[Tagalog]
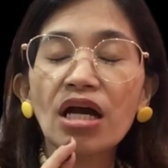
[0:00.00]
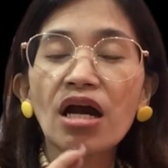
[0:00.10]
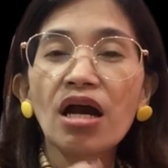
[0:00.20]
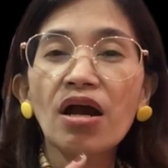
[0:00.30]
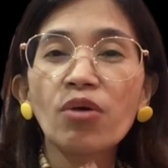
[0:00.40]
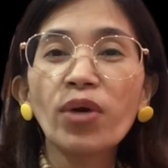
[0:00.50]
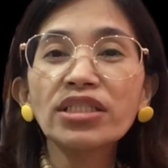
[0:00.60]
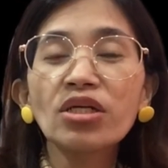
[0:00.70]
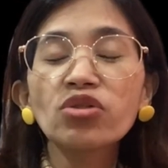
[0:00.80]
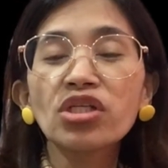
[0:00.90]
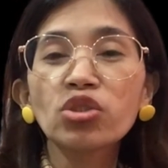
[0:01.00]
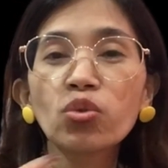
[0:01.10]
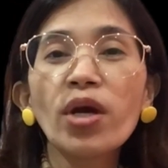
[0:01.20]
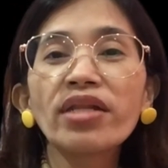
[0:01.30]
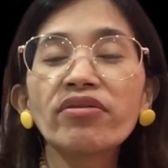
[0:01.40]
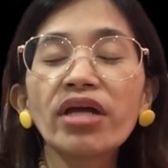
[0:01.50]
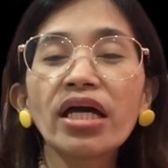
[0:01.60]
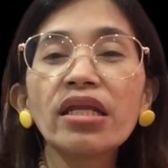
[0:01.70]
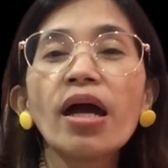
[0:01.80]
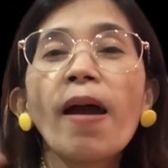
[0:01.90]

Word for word: uh, 1,200,